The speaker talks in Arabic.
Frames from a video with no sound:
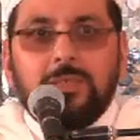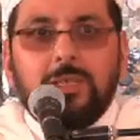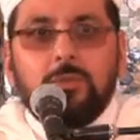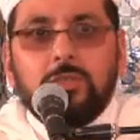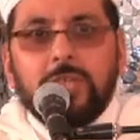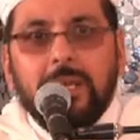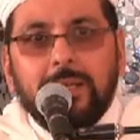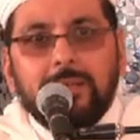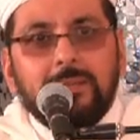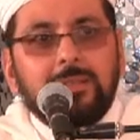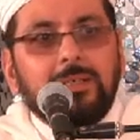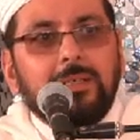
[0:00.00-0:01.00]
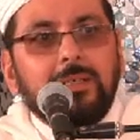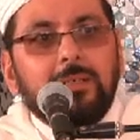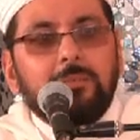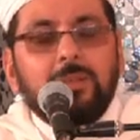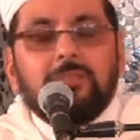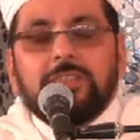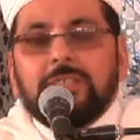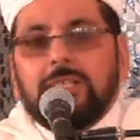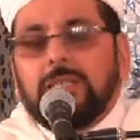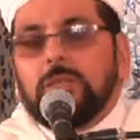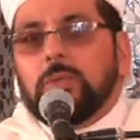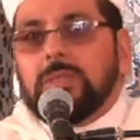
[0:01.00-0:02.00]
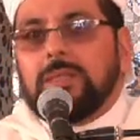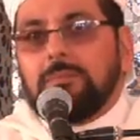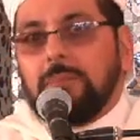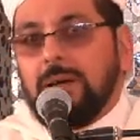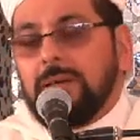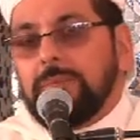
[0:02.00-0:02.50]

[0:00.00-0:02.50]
للوجهين بالفتح والضمة